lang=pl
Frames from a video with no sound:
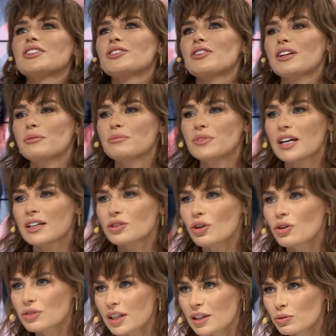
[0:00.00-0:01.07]
wieczorem jak
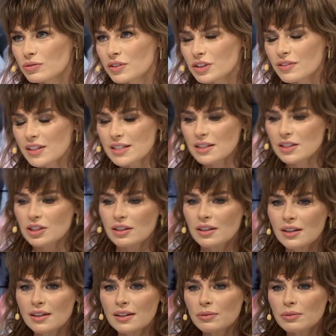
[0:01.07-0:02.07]
do hotelu, wiesz, wraca się.